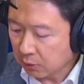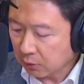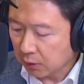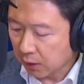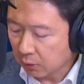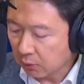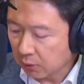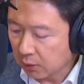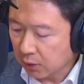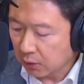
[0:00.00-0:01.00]
跌的都
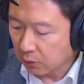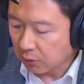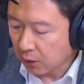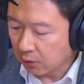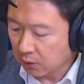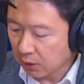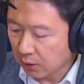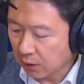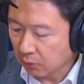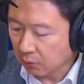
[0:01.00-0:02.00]
是一些中小型
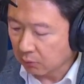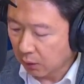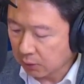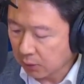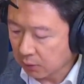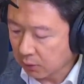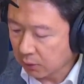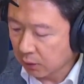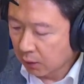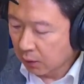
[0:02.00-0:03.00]
成长股、哦、像是、